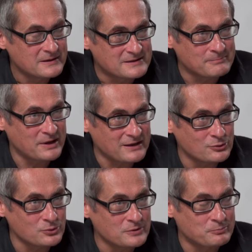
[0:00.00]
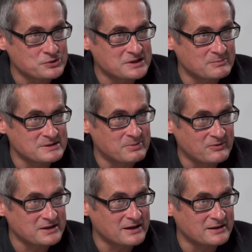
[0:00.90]
Температуру допустимо
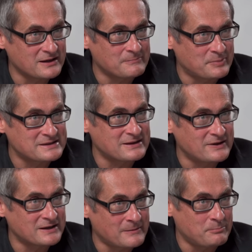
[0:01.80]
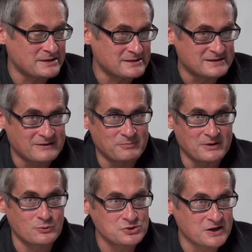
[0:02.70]
сбивать, когда она представляет опасность. И в
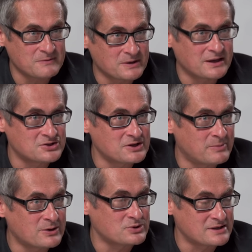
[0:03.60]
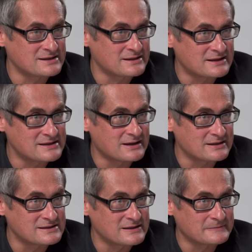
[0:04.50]
первую очередь мы должны бороться с
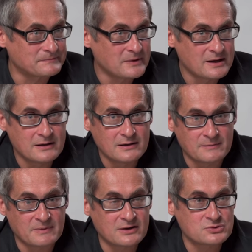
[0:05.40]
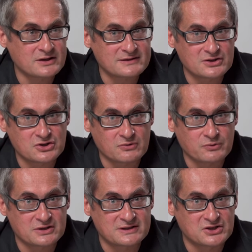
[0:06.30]
интоксикацией. И могу сказать, что
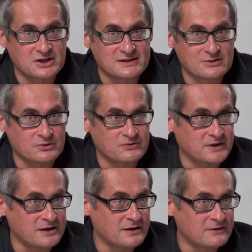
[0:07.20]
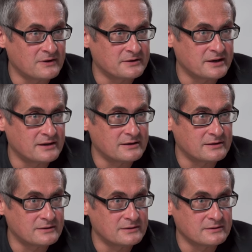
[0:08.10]
вот сейчас идет вторая волна
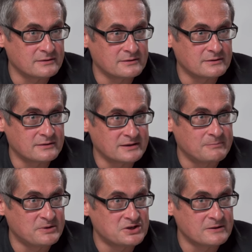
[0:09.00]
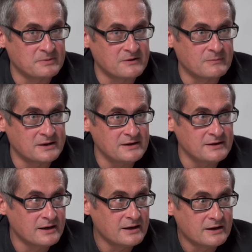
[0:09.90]
э, атипичной пневмонии,